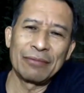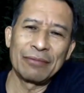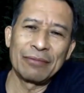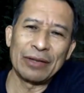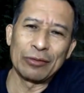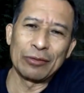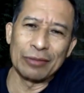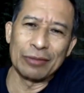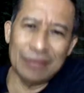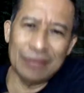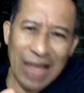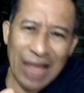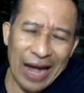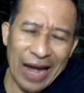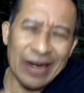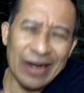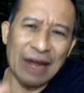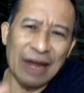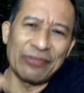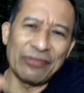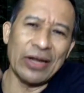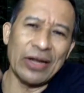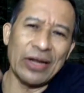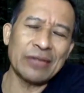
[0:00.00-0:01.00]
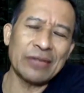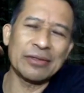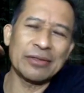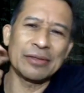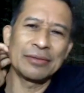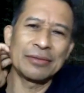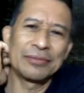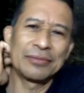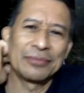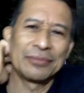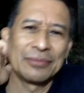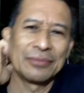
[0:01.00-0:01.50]
Waktu tahan
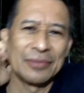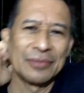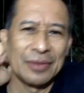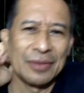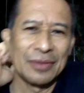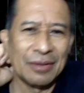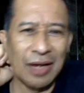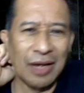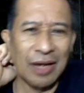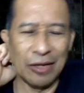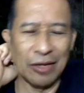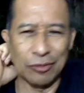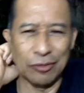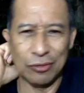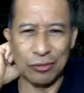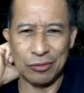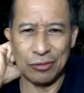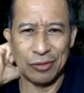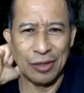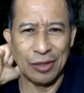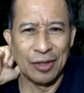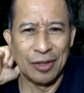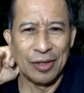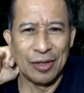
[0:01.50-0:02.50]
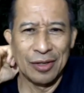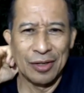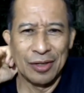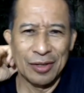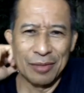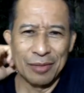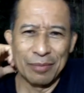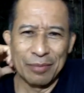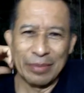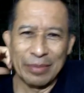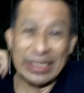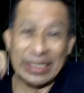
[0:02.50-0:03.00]
nafas, nah itu
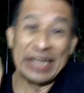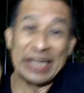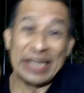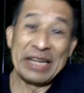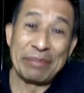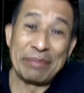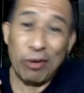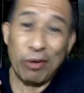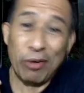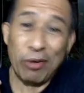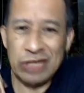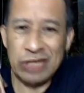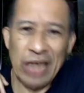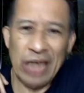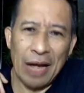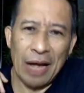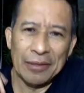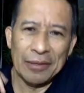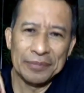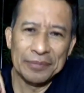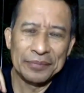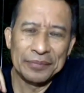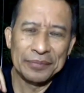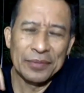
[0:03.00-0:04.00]
menjadi hipoksia.